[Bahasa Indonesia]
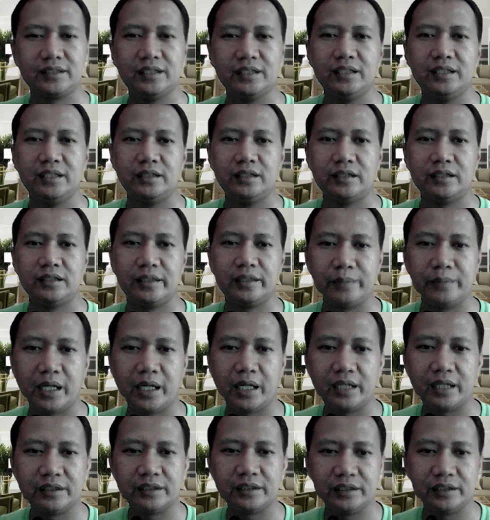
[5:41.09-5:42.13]
Terima
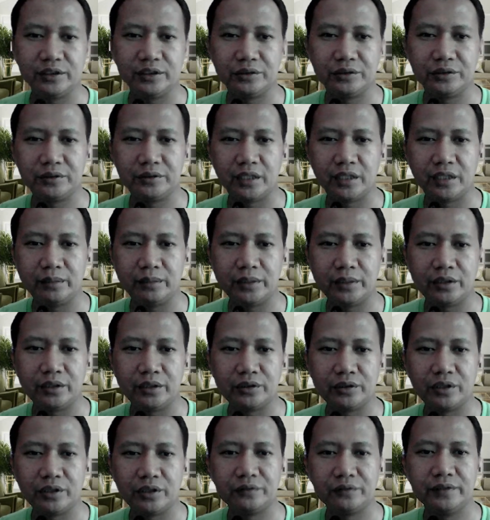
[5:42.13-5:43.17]
kasih sudah
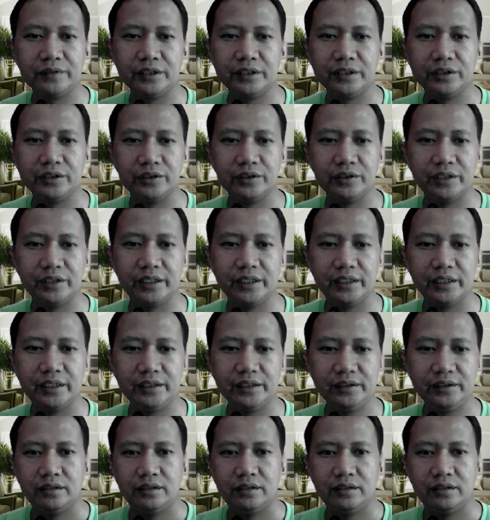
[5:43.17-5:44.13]
menonton video ini.